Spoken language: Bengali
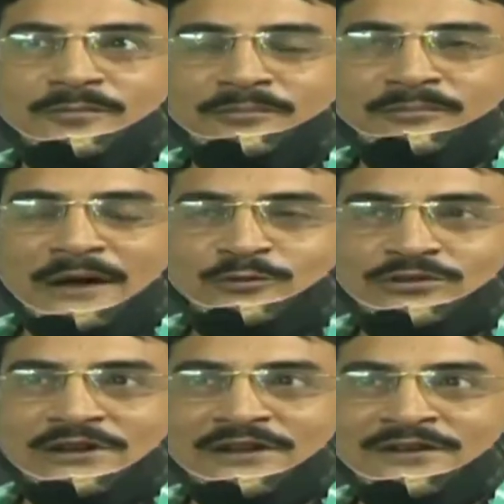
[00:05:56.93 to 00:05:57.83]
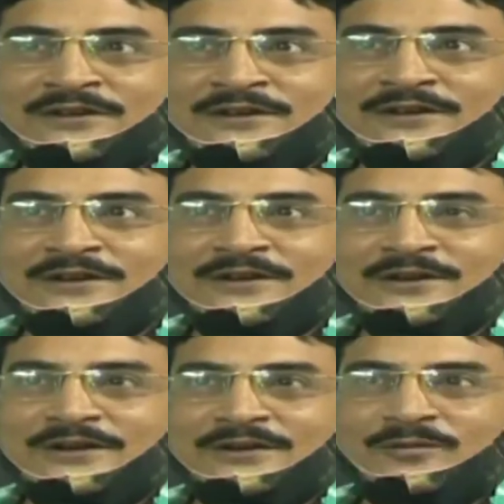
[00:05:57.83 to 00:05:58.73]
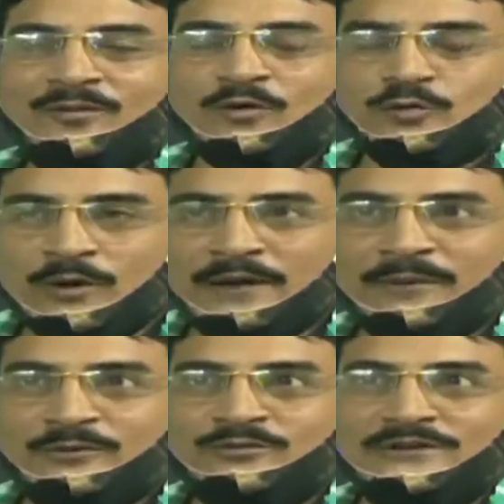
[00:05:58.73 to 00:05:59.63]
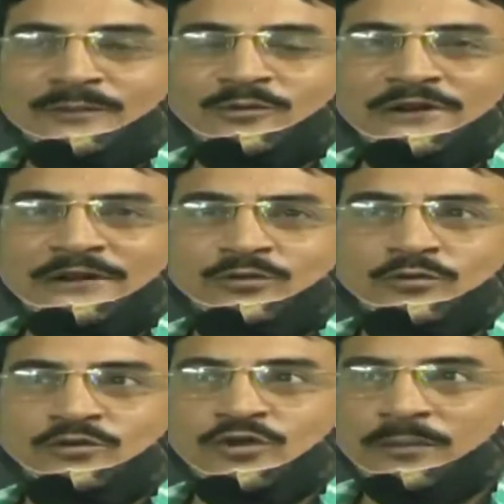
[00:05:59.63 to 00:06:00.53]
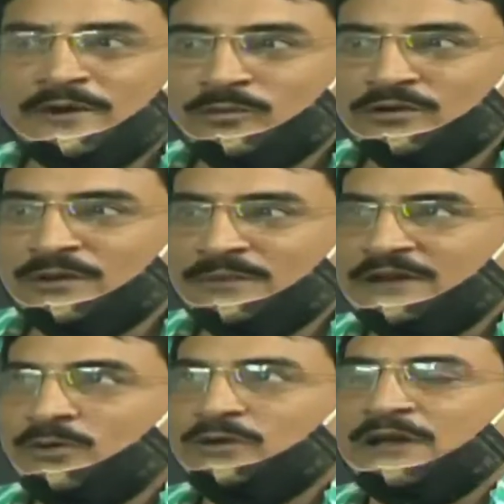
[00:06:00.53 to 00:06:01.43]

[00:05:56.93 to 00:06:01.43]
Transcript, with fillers: মানুষের অসহায় মানুষ তার মধ্যে একটু উৎসবের মধ্যে মেতে